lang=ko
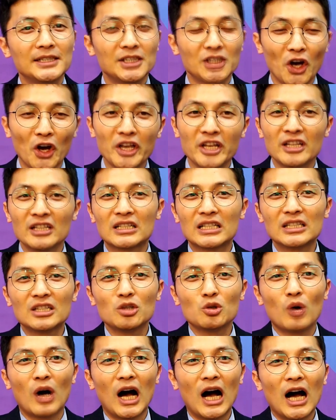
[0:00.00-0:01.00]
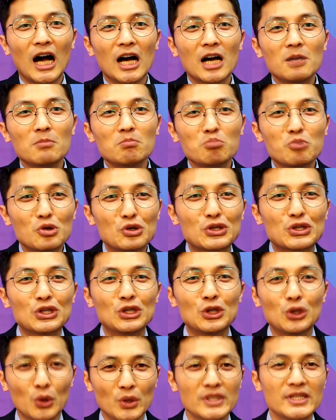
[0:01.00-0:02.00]
너희는 그들과
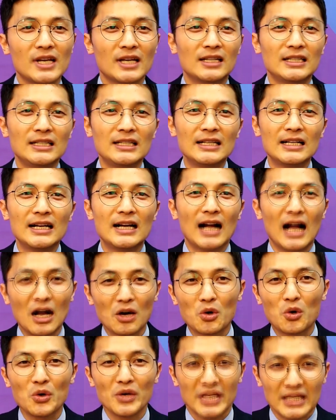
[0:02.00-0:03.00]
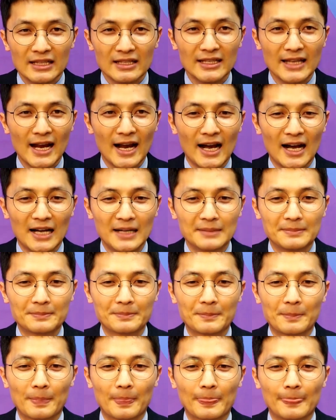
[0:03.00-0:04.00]
무슨 논쟁을 하고 있느냐.
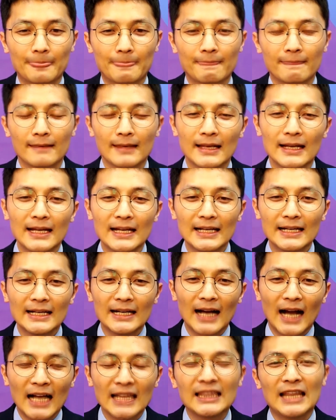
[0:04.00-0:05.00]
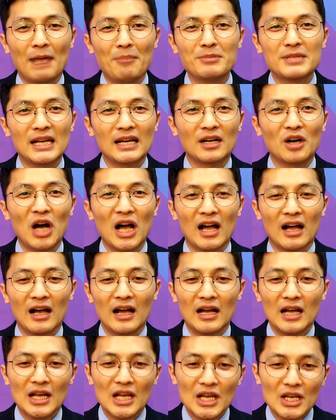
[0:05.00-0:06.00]
한
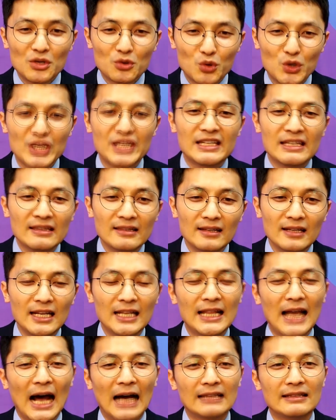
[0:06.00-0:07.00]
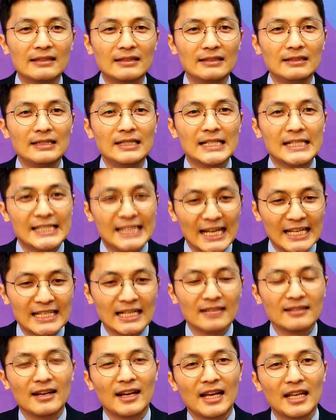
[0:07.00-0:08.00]
남자가 귀신 들린 아들을
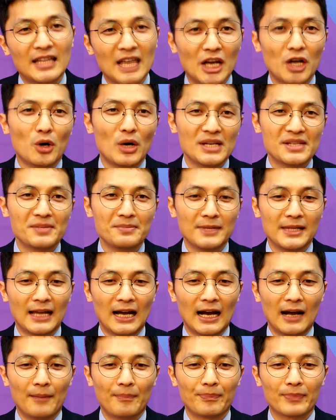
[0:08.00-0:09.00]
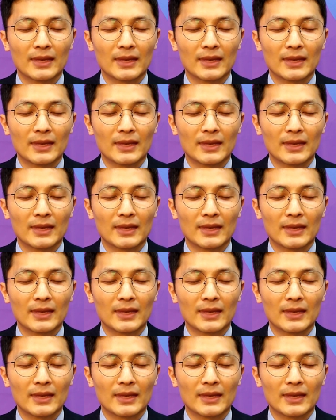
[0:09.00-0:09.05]
제자들에게 데려왔습니다.